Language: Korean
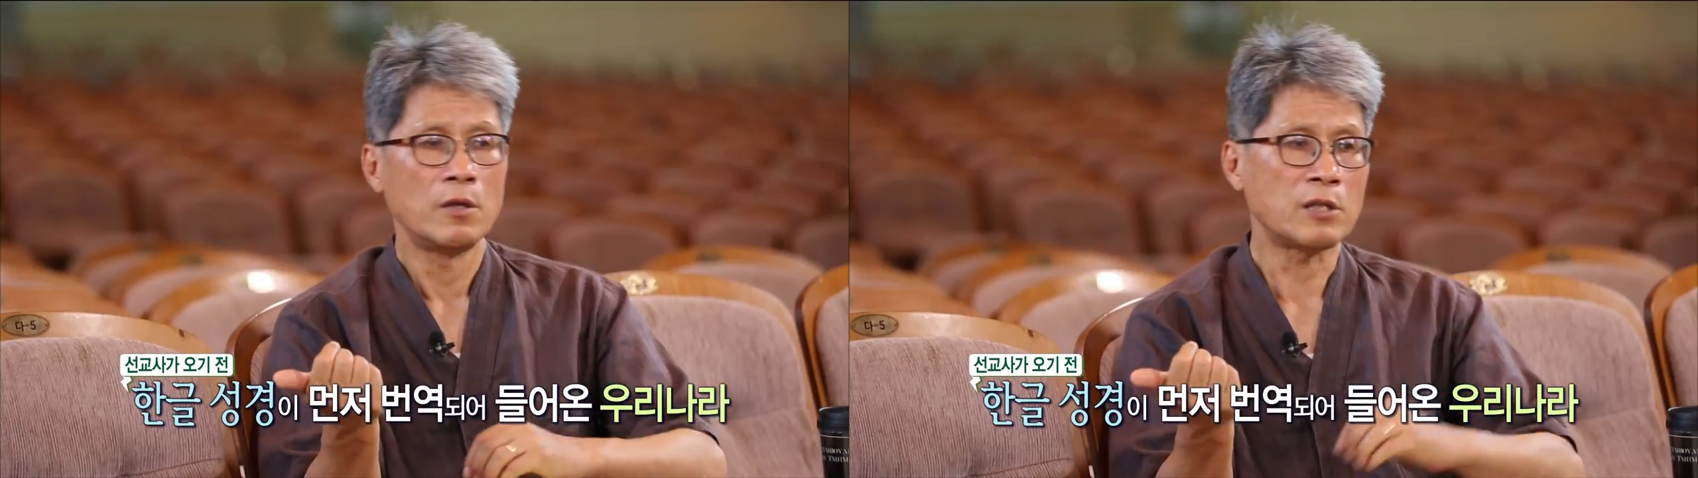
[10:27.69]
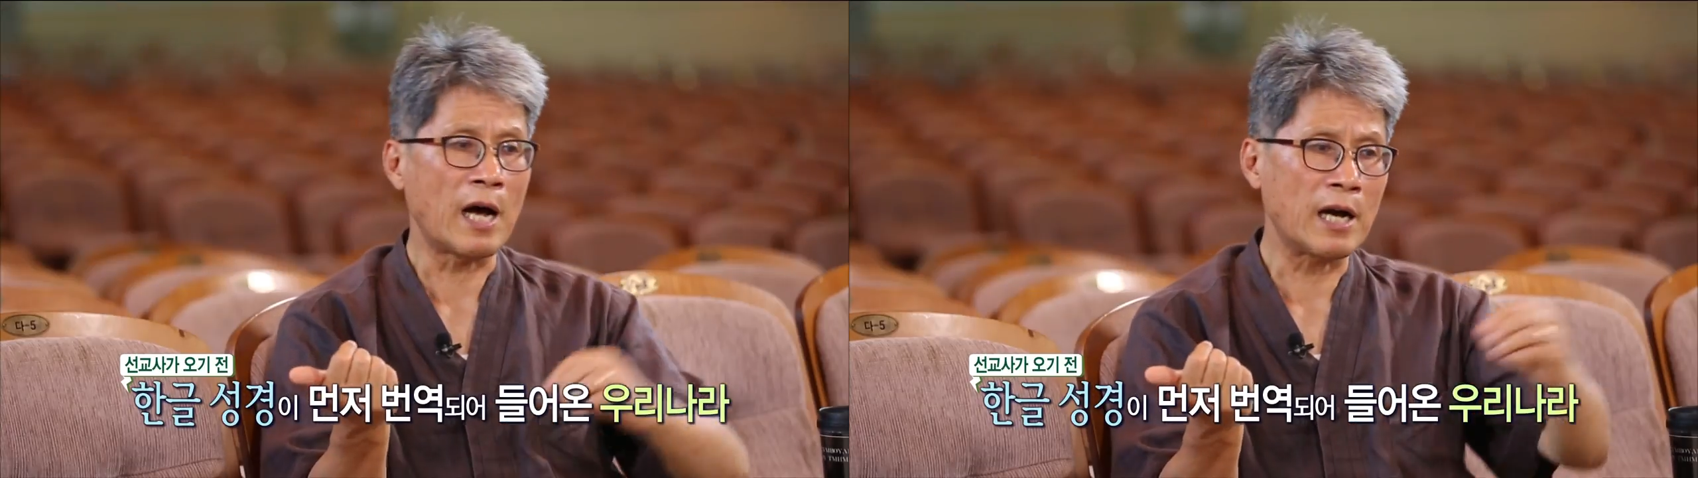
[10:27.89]

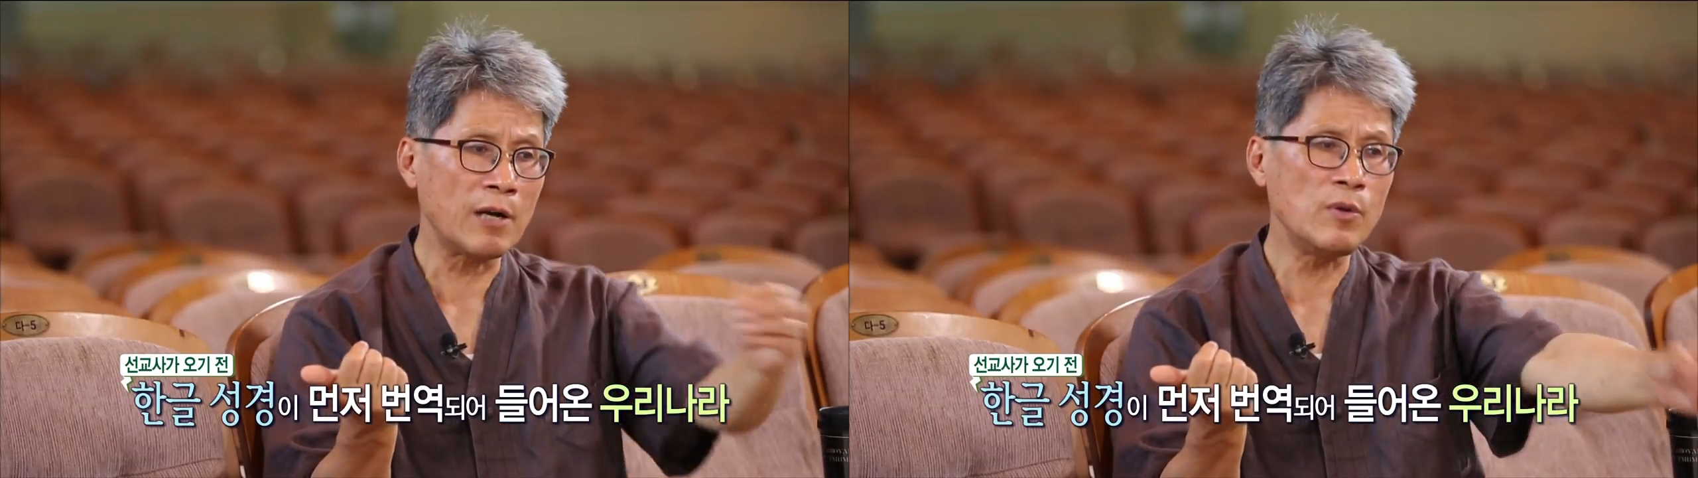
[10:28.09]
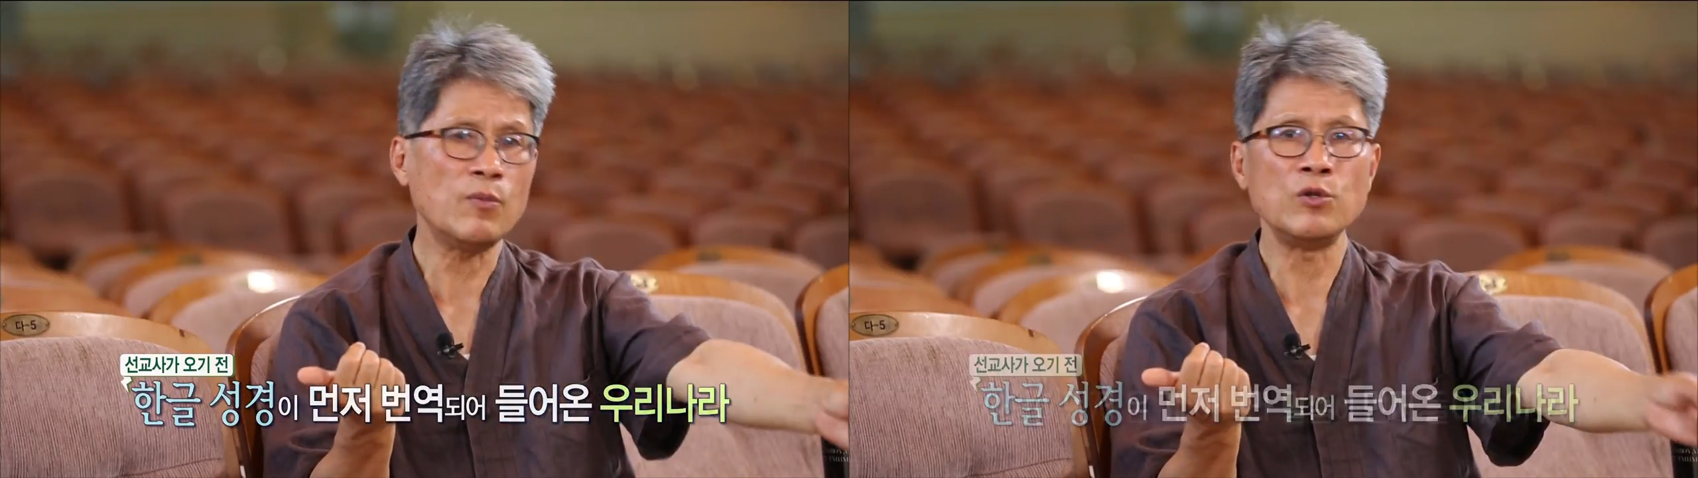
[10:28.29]

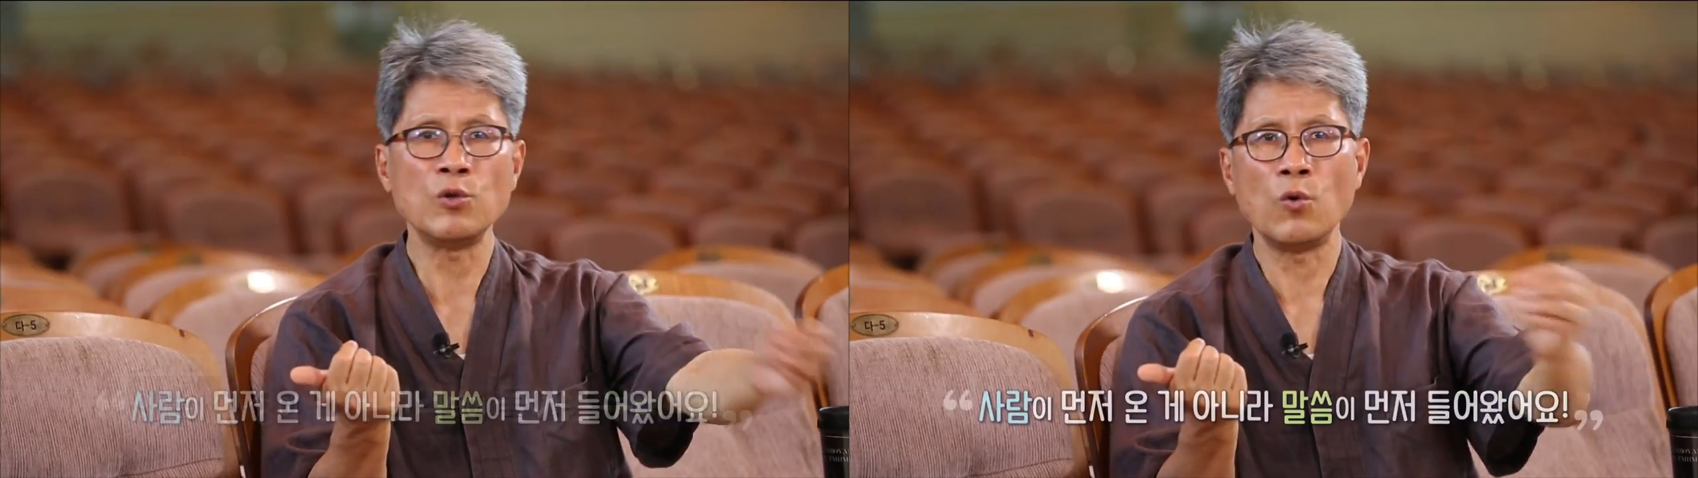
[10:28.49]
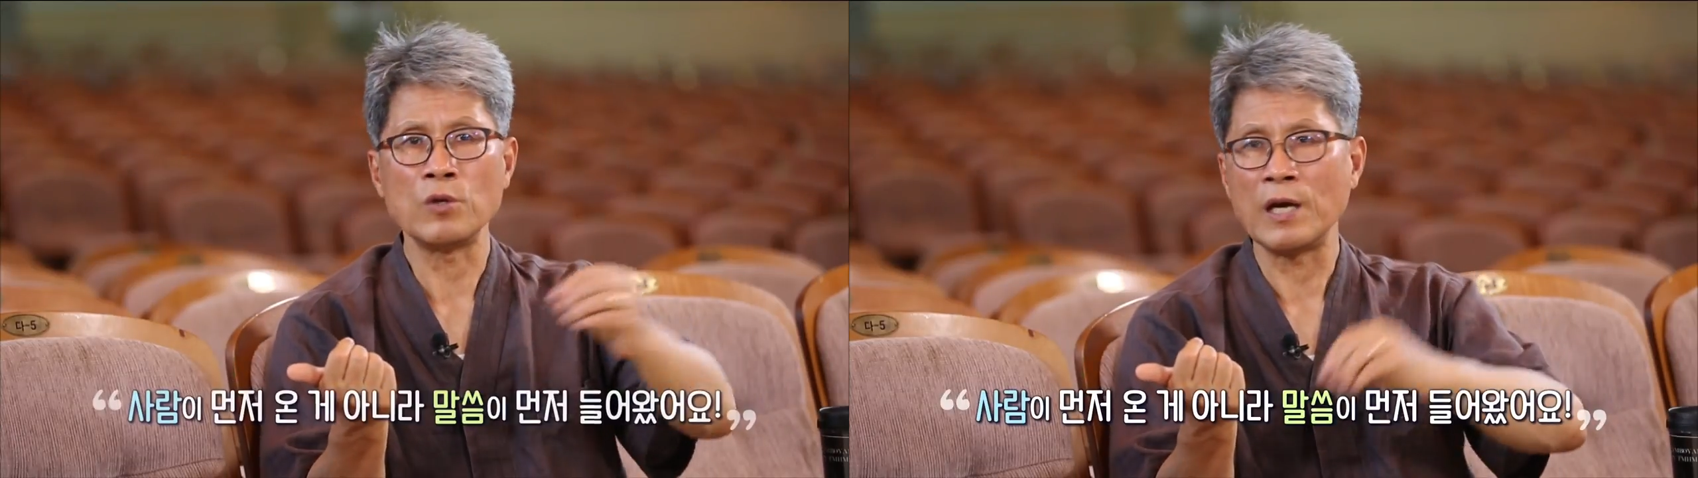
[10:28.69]
사람이
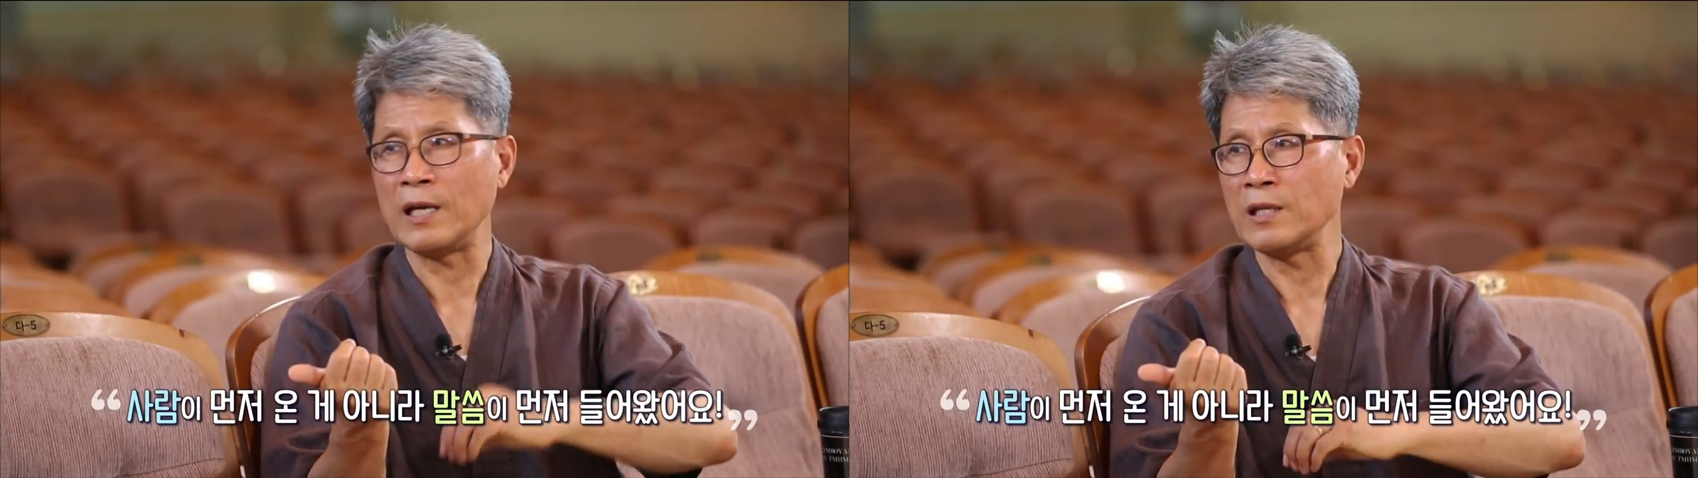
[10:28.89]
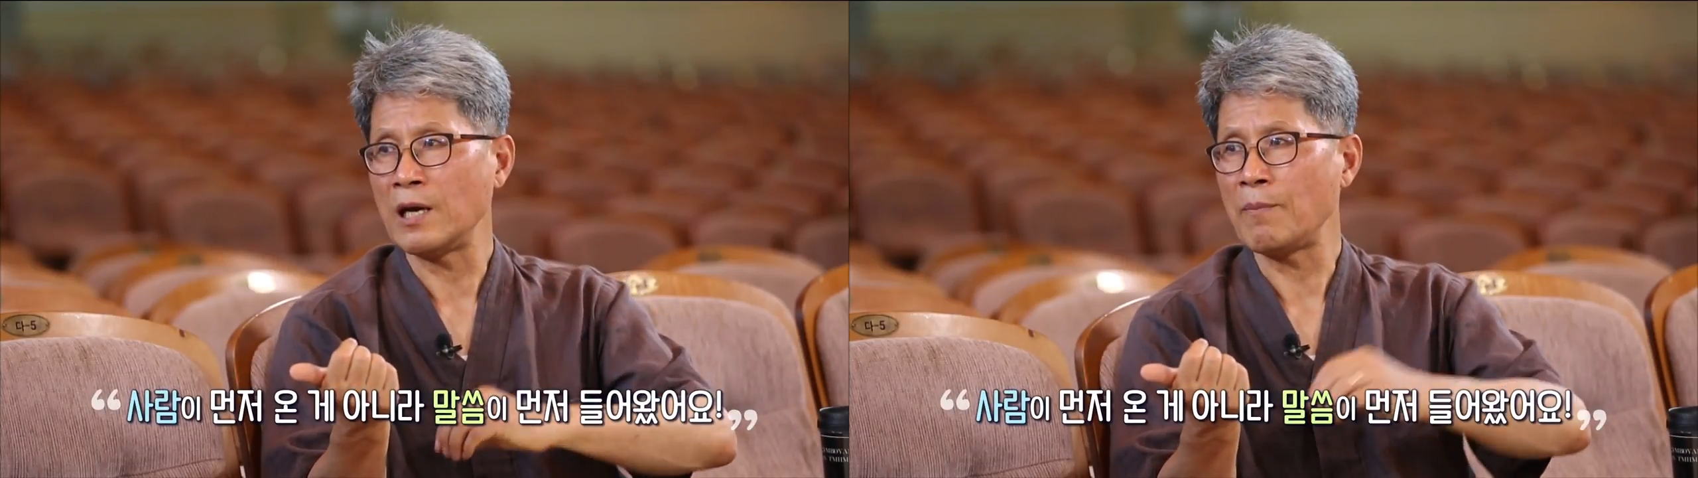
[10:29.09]
먼저 온 게 아니라